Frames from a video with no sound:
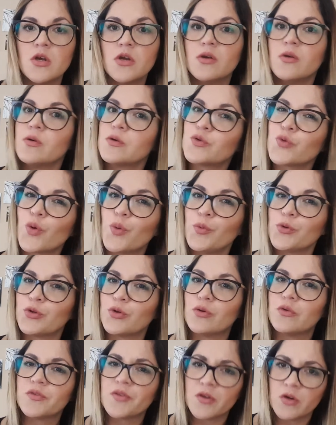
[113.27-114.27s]
no es como
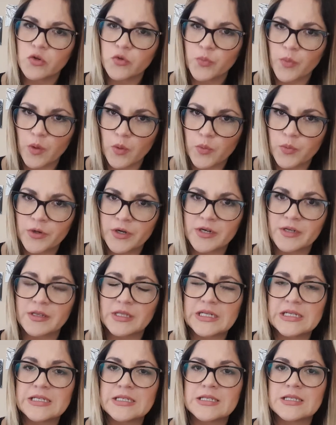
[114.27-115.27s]
todos que nos pueden poner
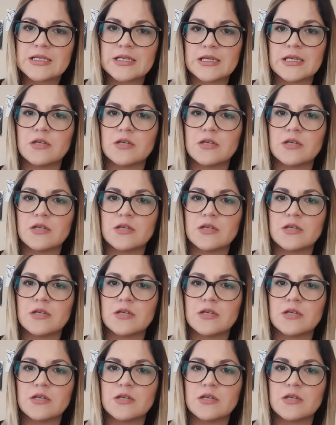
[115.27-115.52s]
triste,